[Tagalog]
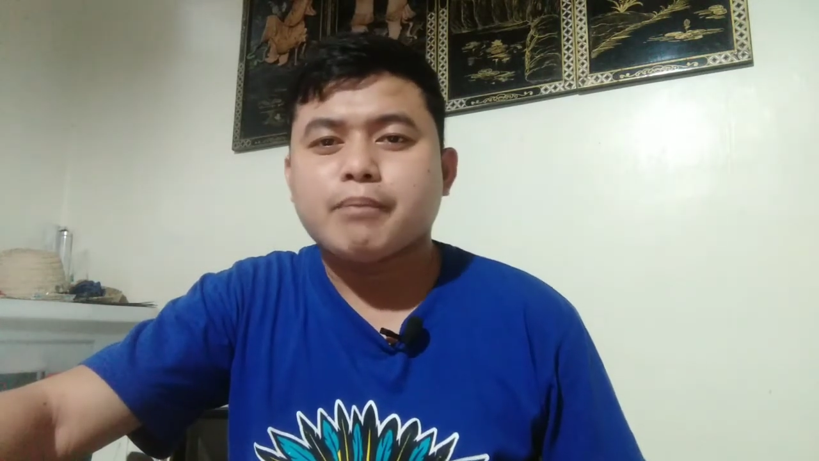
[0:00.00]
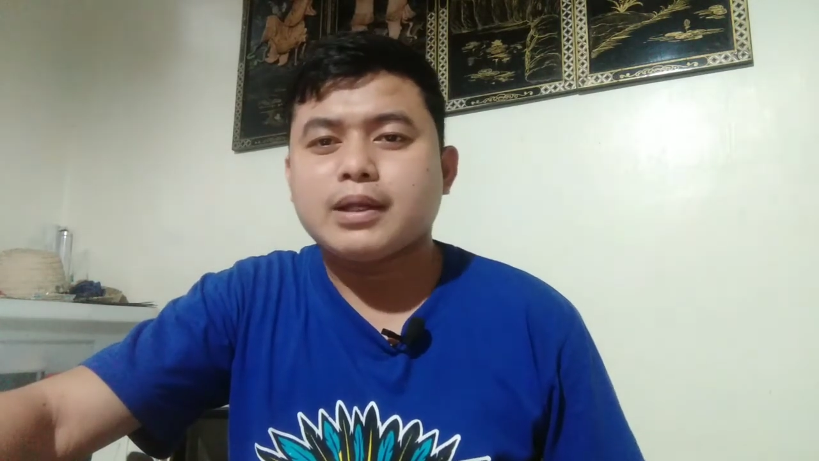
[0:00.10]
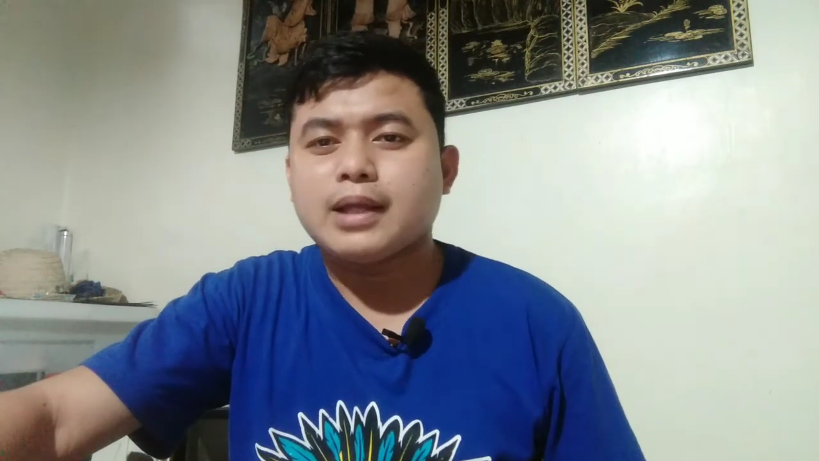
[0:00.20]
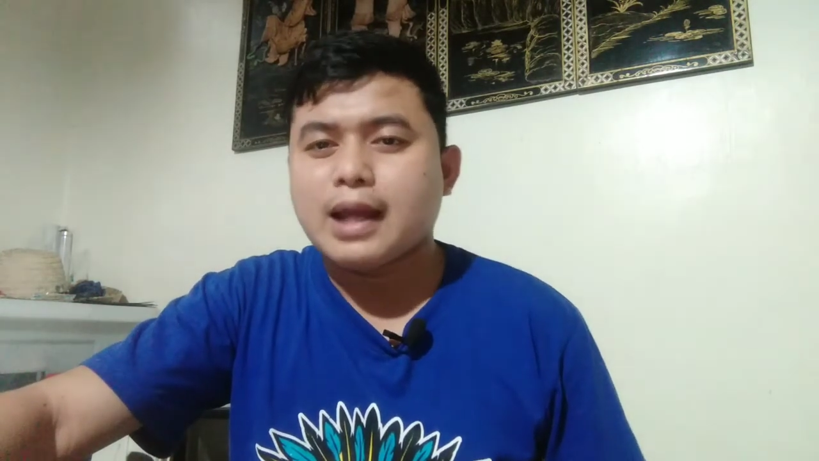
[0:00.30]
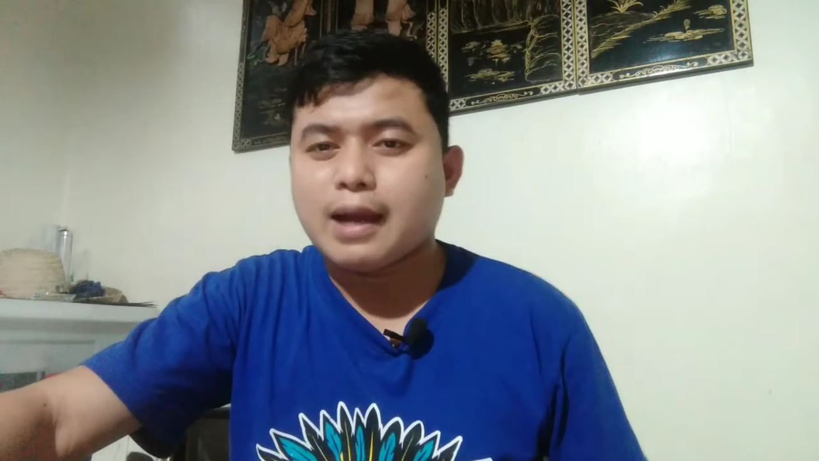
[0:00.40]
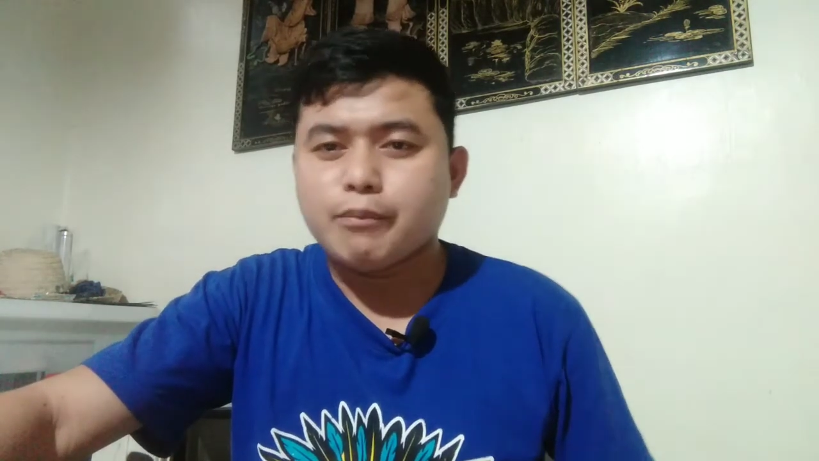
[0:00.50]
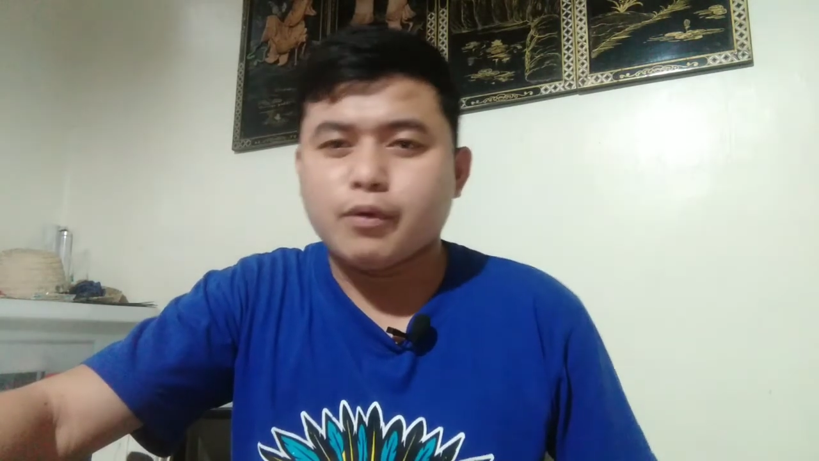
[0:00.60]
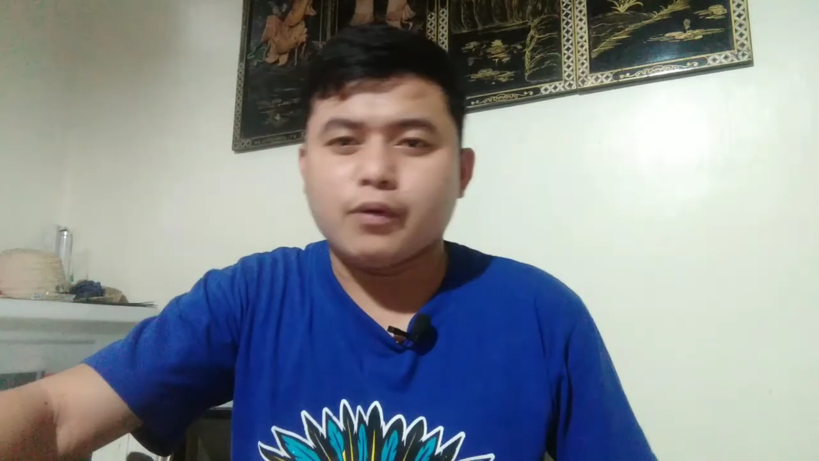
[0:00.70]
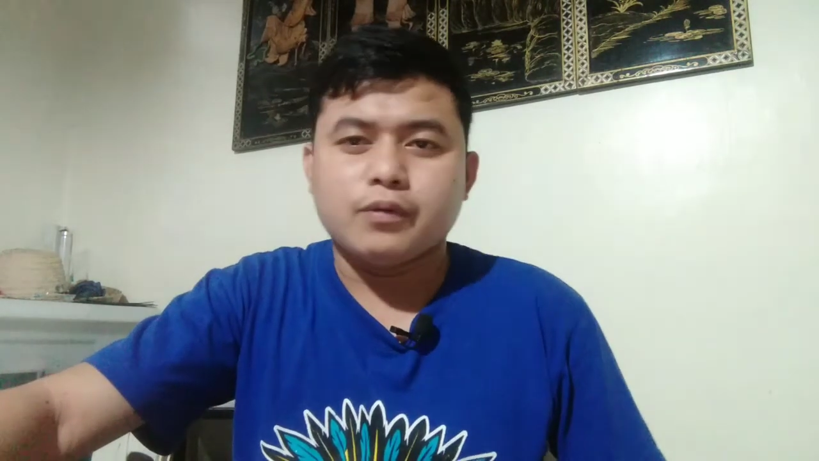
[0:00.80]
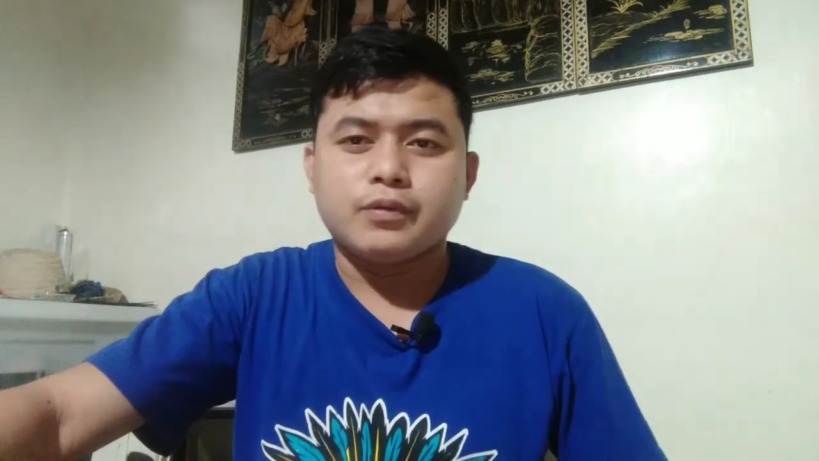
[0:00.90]

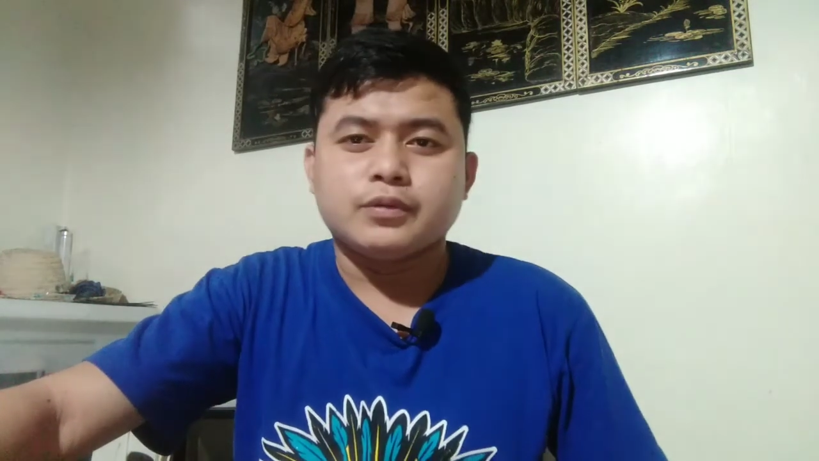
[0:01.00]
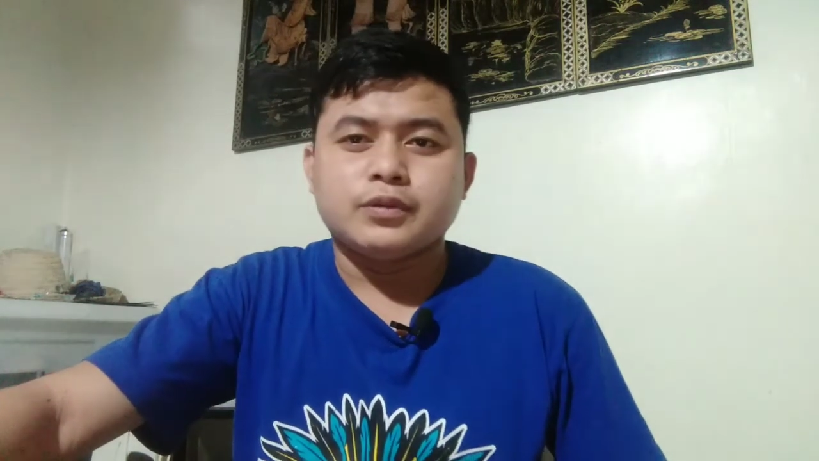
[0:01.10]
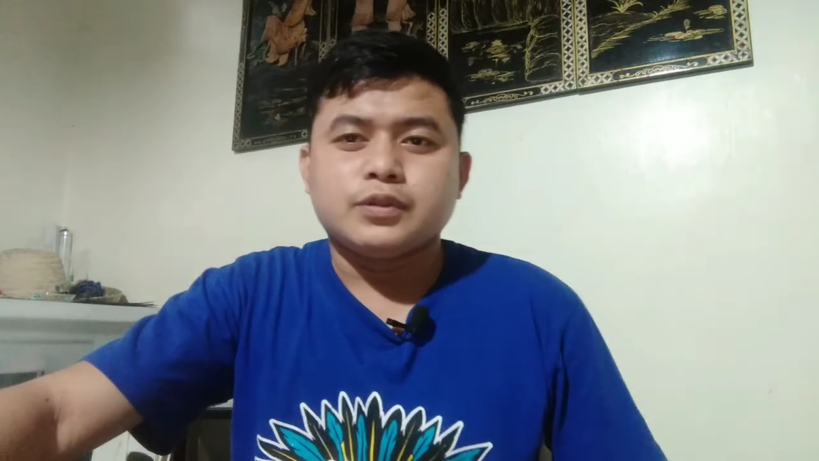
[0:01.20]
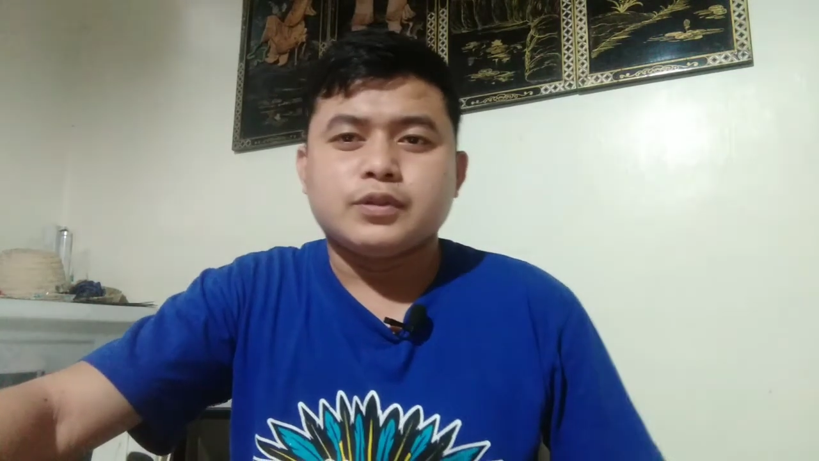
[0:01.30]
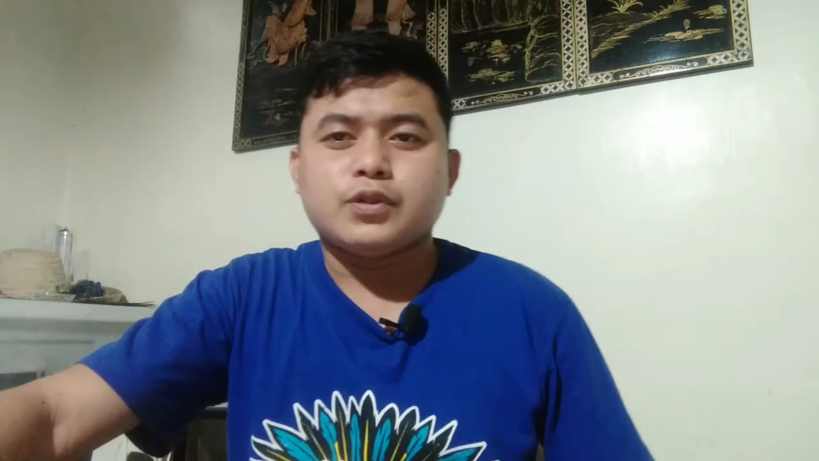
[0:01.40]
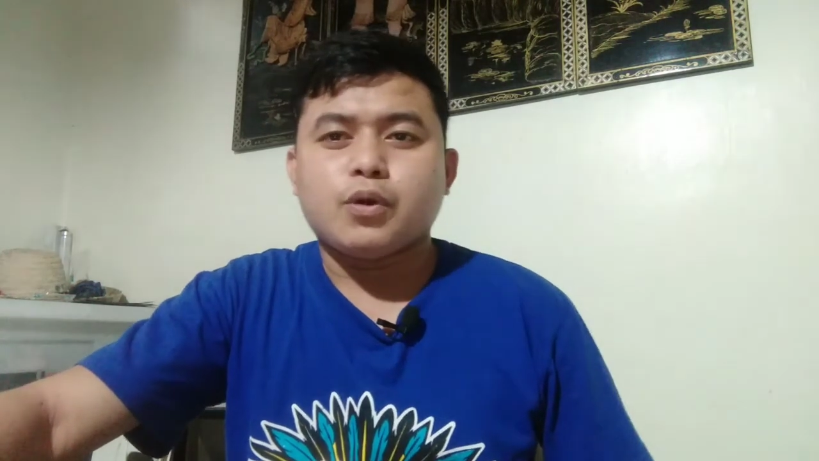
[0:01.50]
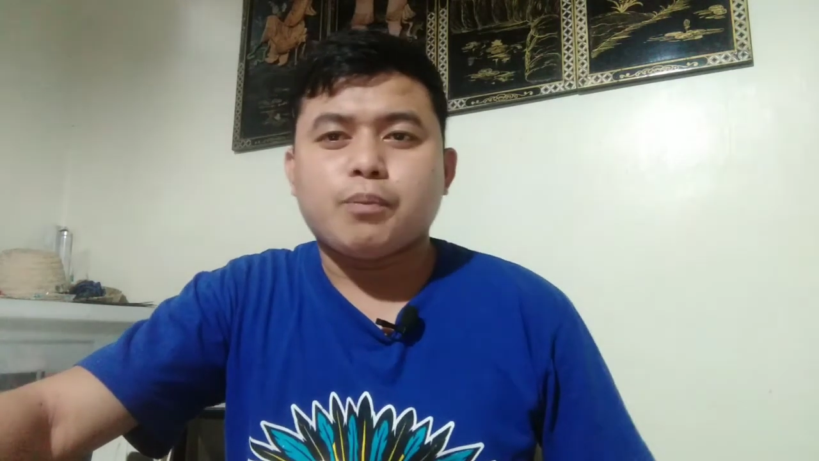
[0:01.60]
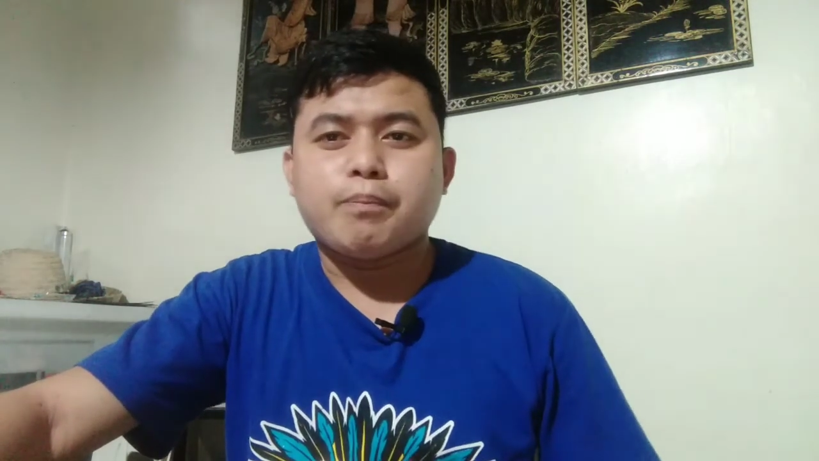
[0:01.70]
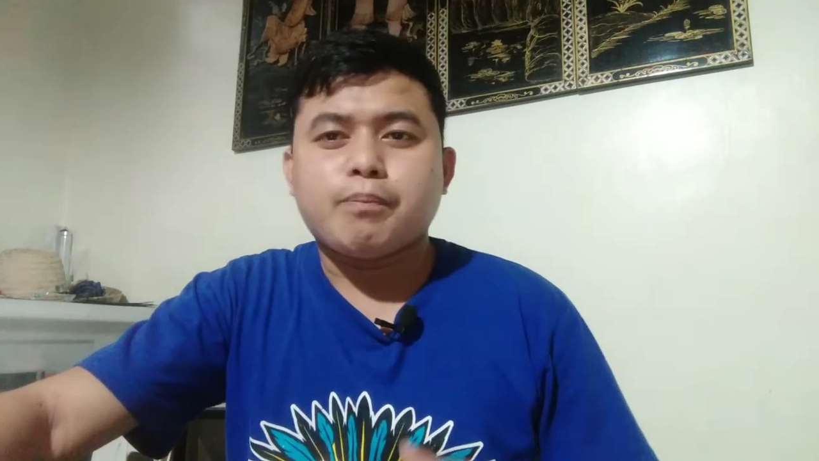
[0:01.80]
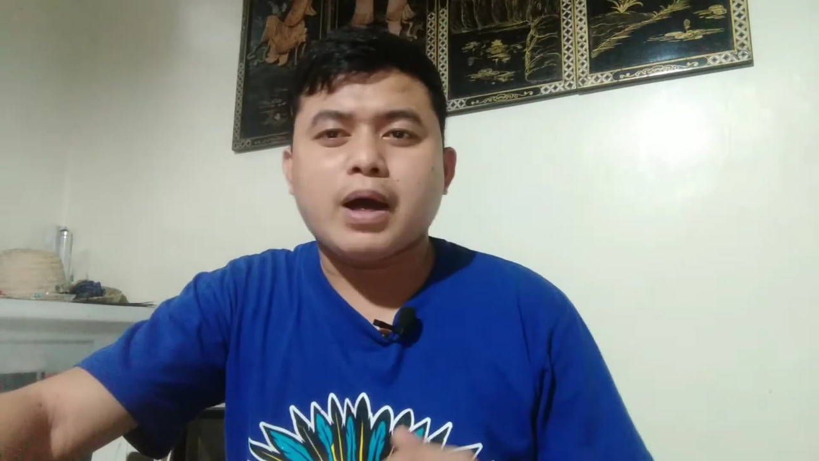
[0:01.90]
panlalabo.
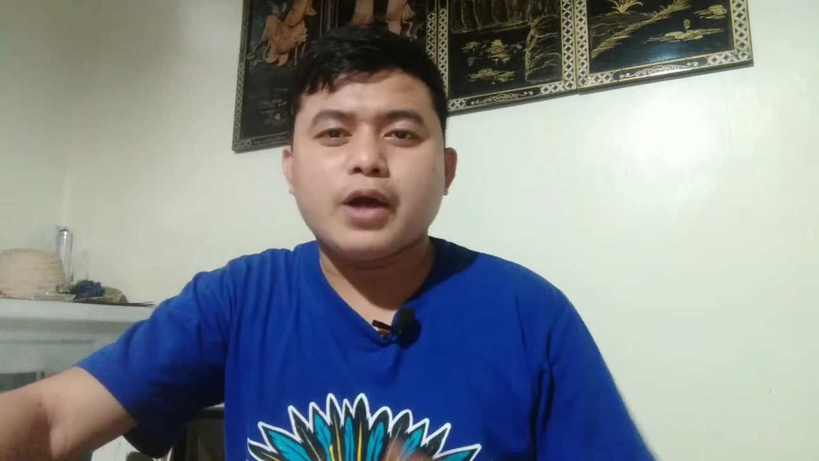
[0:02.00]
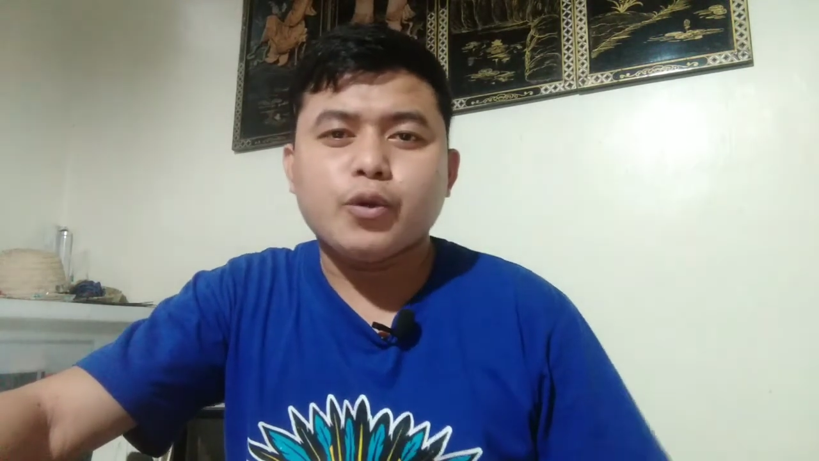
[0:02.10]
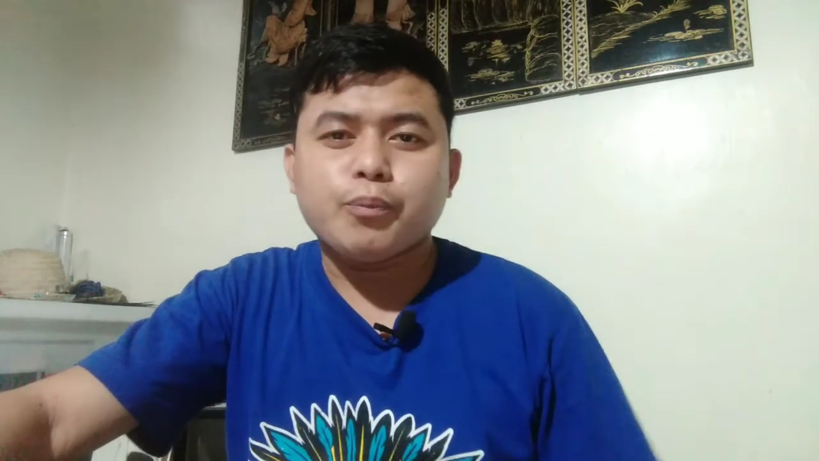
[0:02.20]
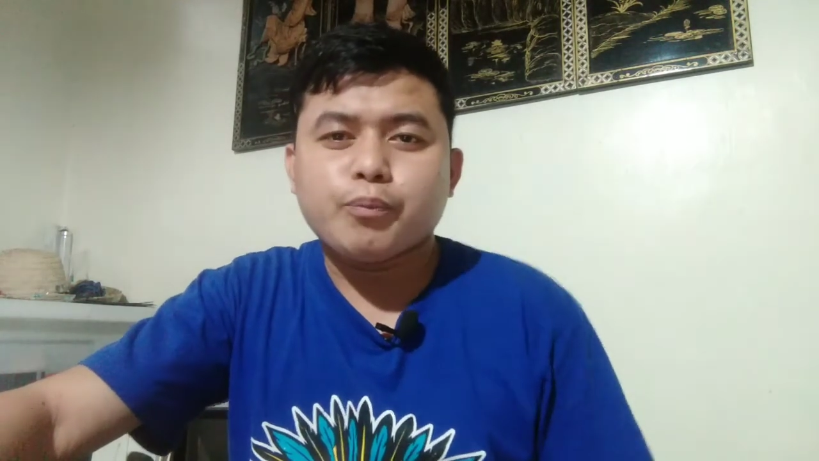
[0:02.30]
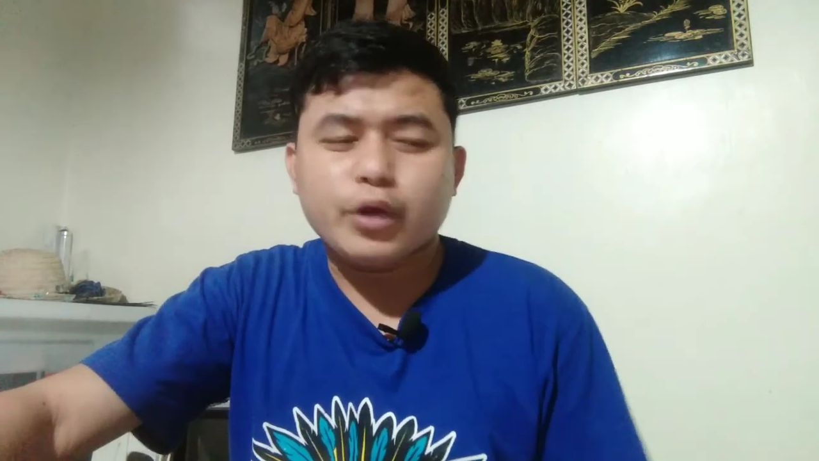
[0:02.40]
So, paano